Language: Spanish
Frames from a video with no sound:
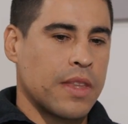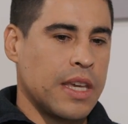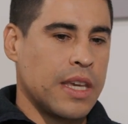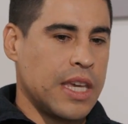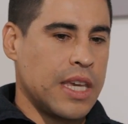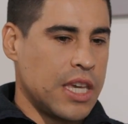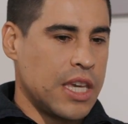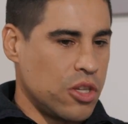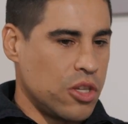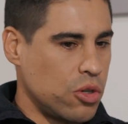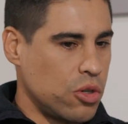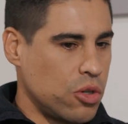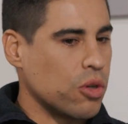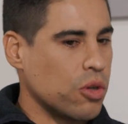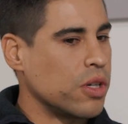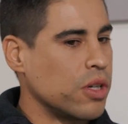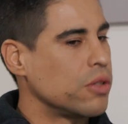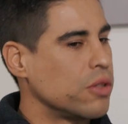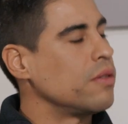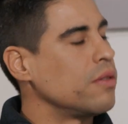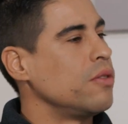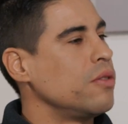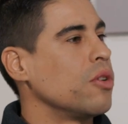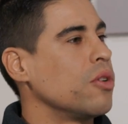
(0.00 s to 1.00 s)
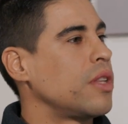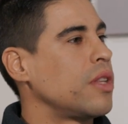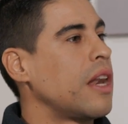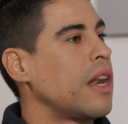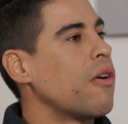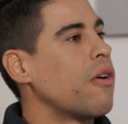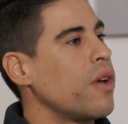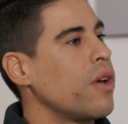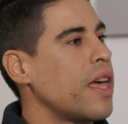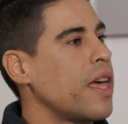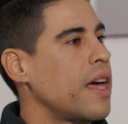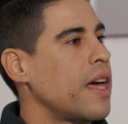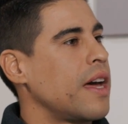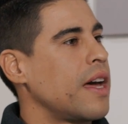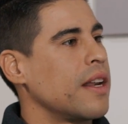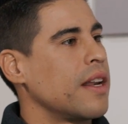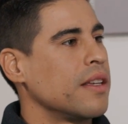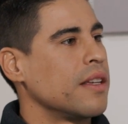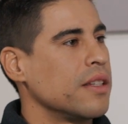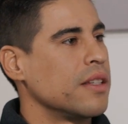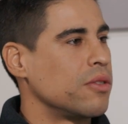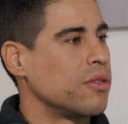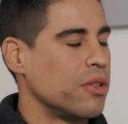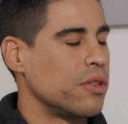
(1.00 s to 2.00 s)
Y yo, yo te la voy a dar,
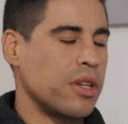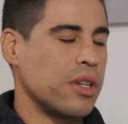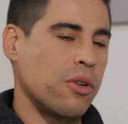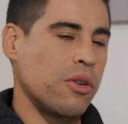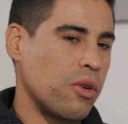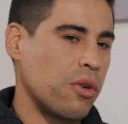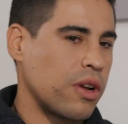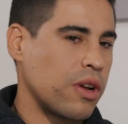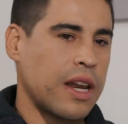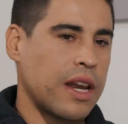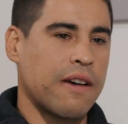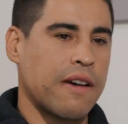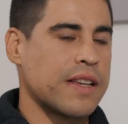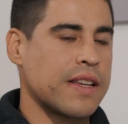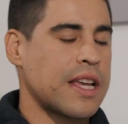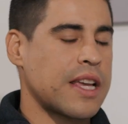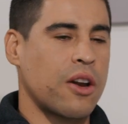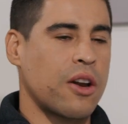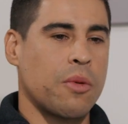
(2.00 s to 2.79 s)
y estoy seguro que la vas a